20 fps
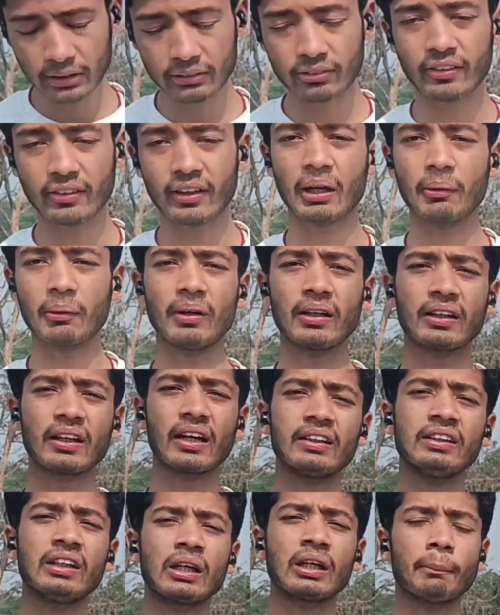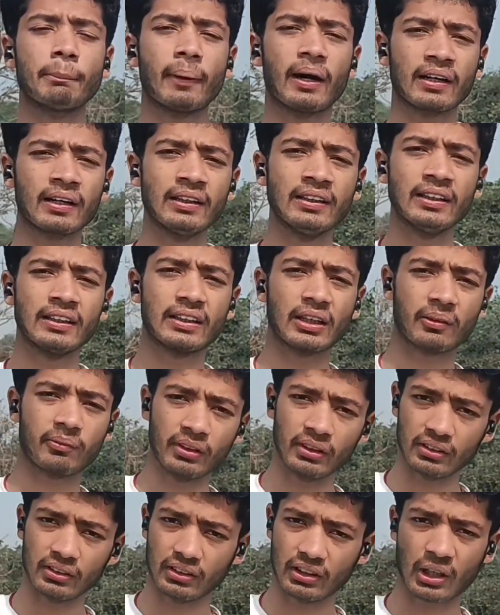रिकमेंड कर दिया कि 12 लीटर में
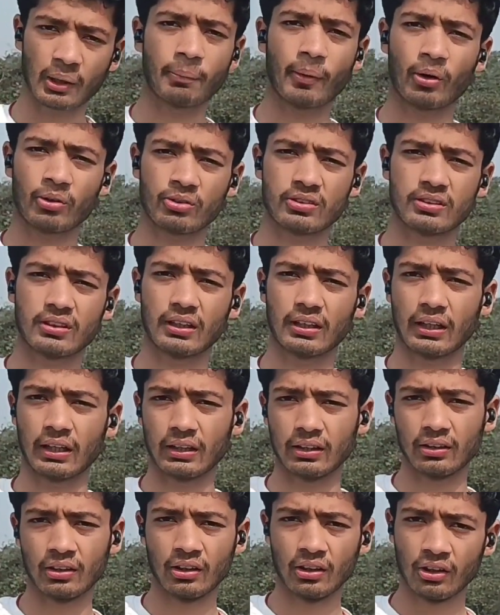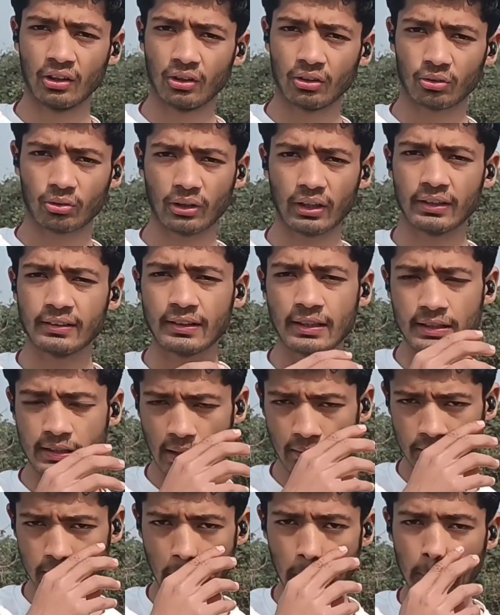एक पाउच देना है इसी हिसाब
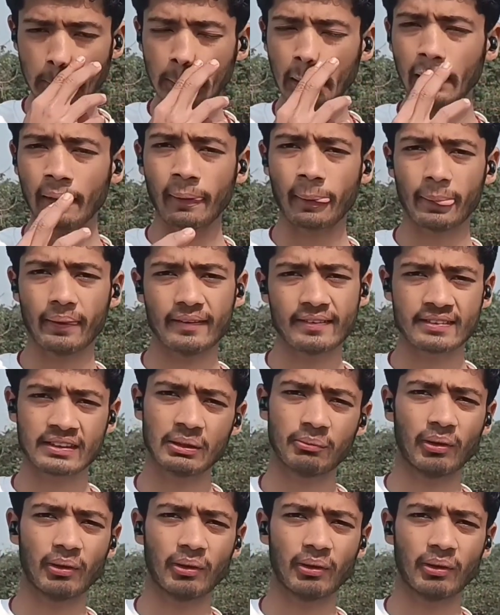से हम इसका इस्तेमाल